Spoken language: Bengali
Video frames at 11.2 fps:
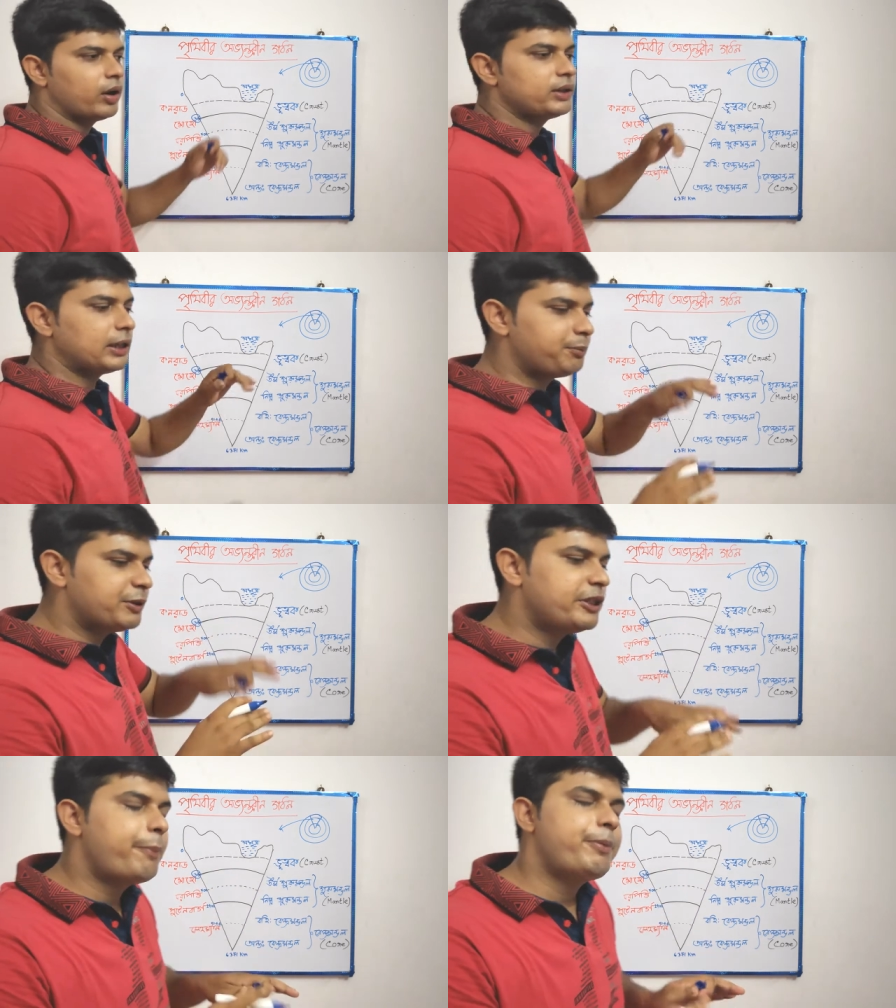অর্থাৎ
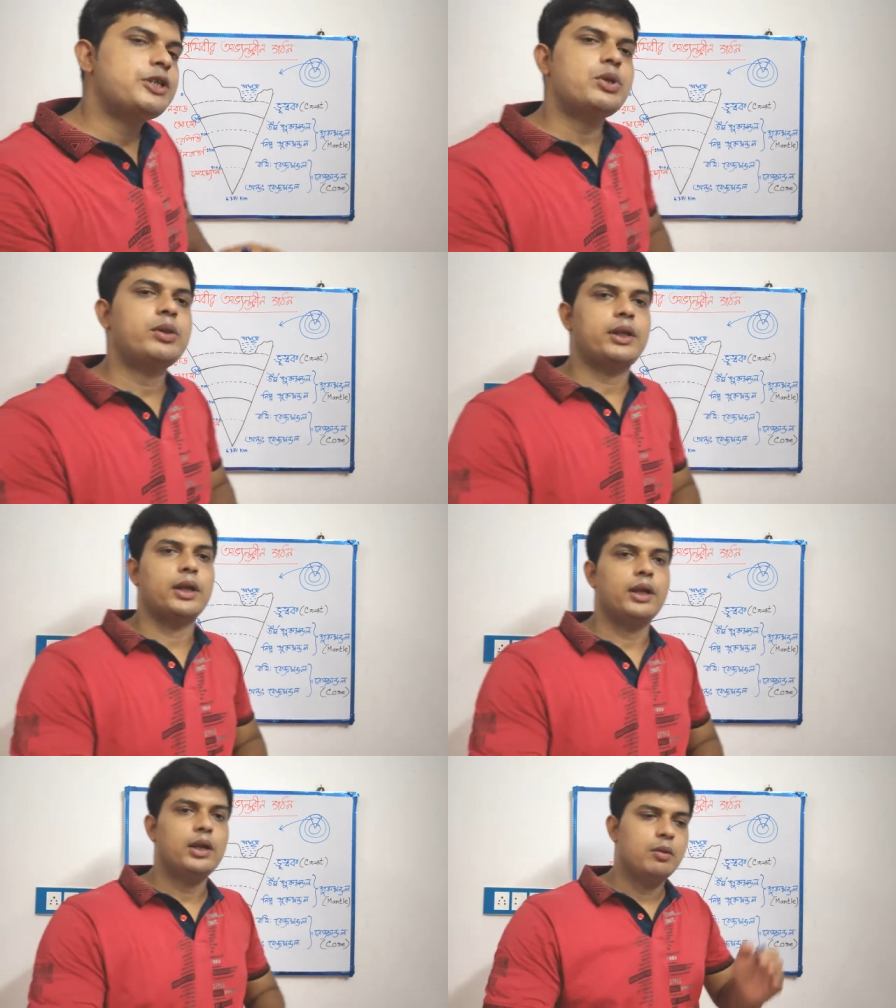পৃথিবীর পৃষ্ঠ
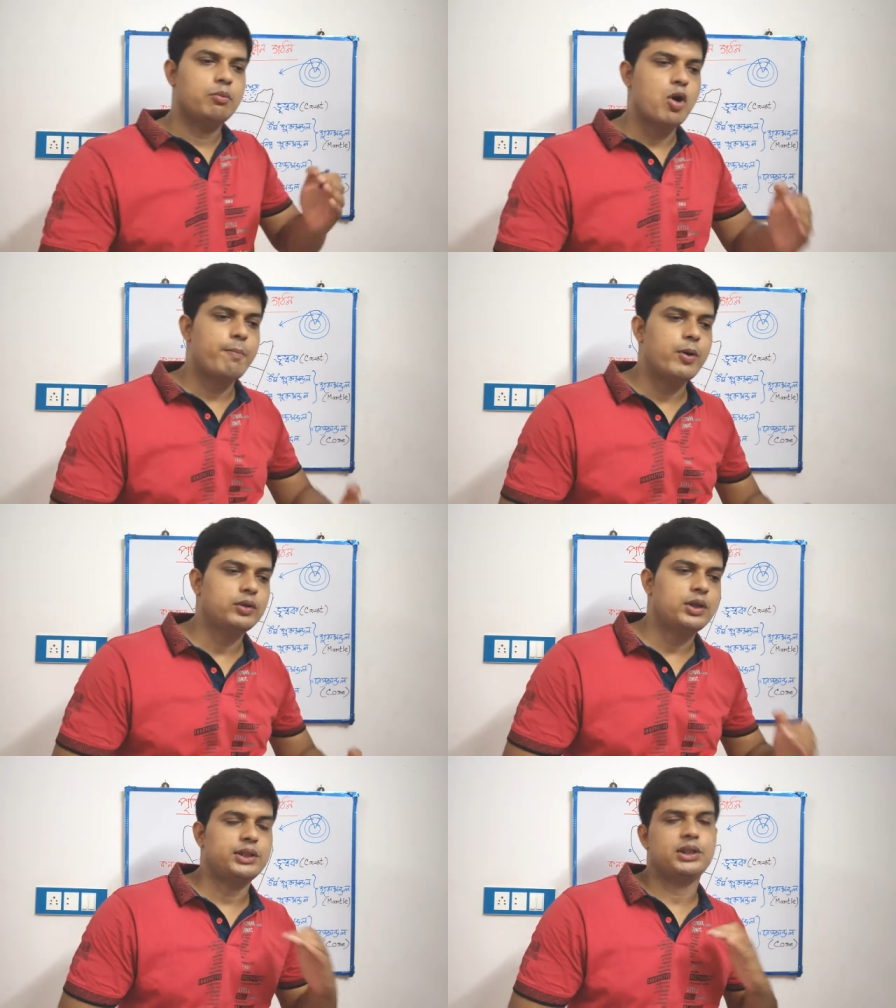থেকে
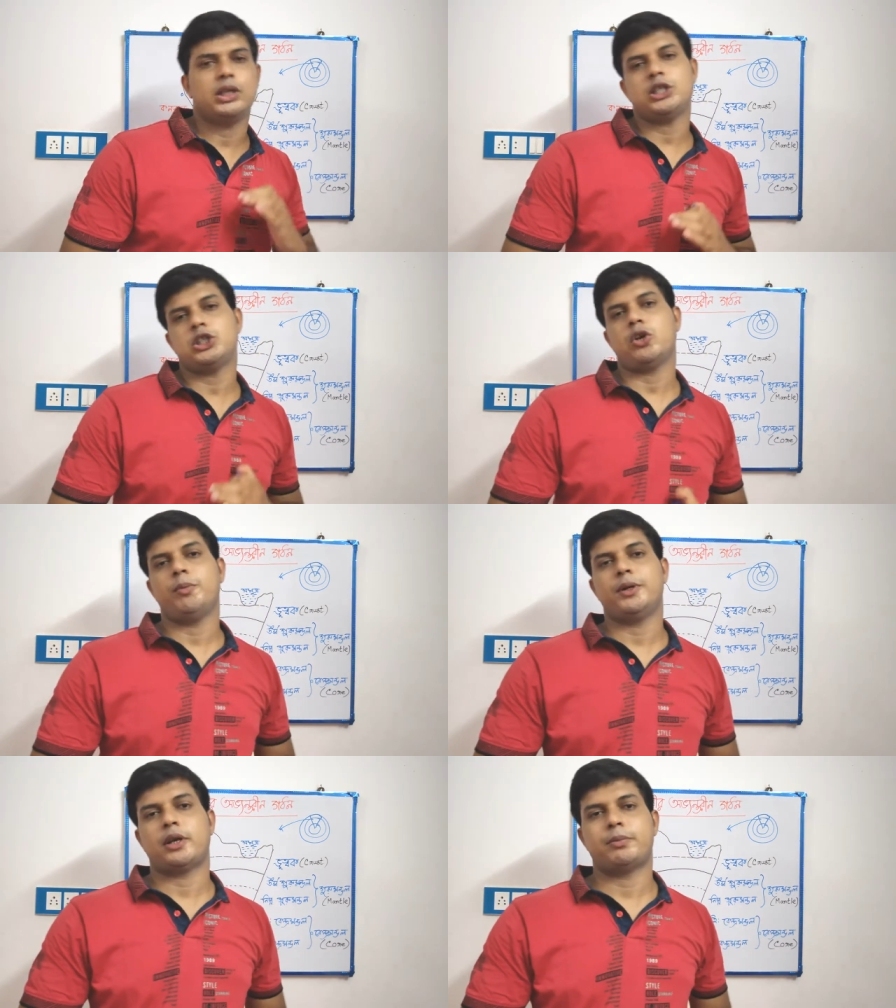ভূঅভ্যন্তরে তিরিশ
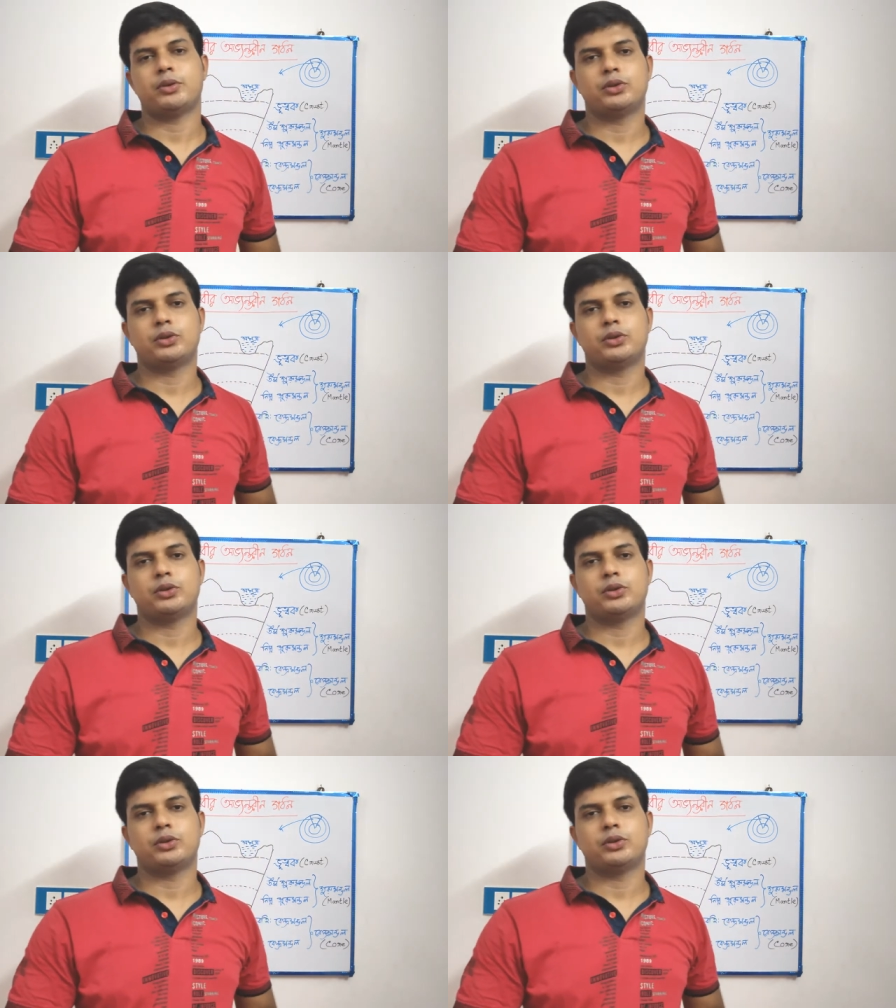কিলোমিটার